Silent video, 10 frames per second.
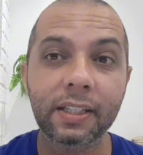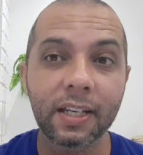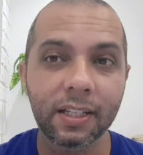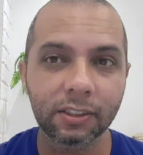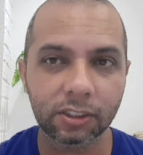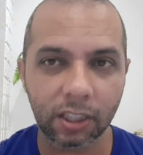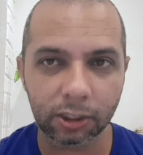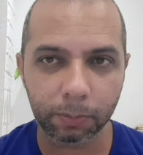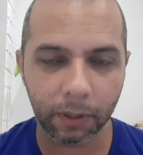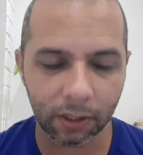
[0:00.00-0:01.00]
quem está
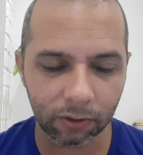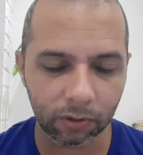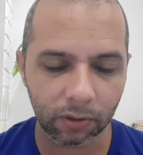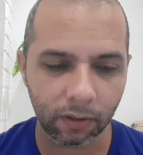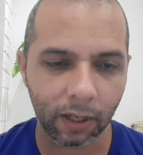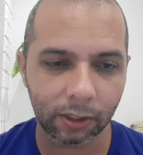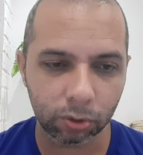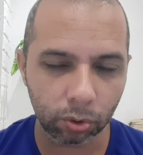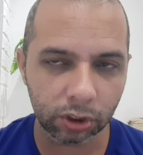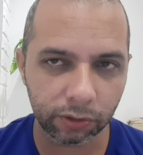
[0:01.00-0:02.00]
esperando as
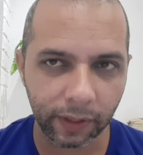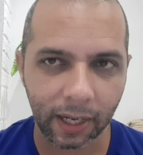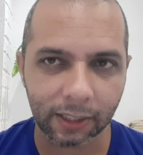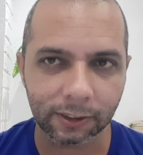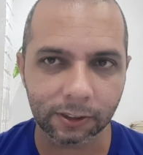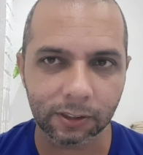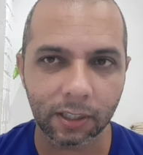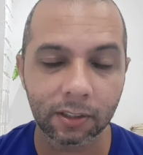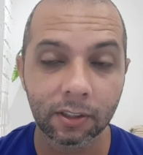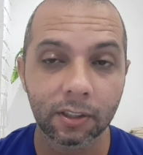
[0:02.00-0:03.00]
suas viagens,
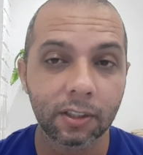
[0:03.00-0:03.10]
tá?